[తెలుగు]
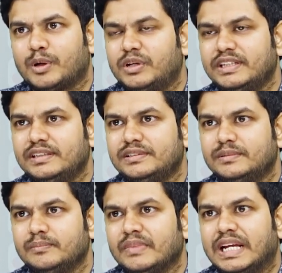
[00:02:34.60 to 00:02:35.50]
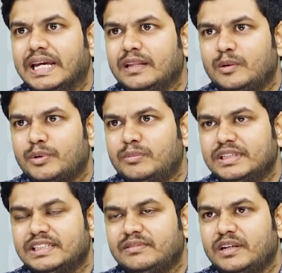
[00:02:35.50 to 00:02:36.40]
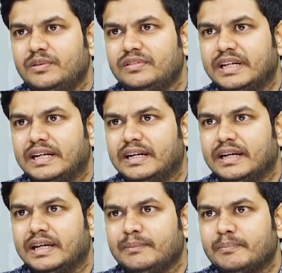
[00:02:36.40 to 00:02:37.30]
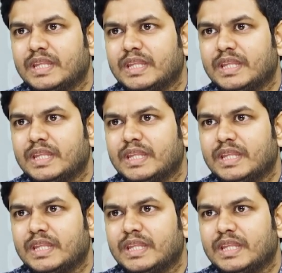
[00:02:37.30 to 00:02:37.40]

ప్రమోట్ చేయొచ్చు ఇందులో ప్రమోట్ చేయడం వల్ల యూజ్ ఏంటంటే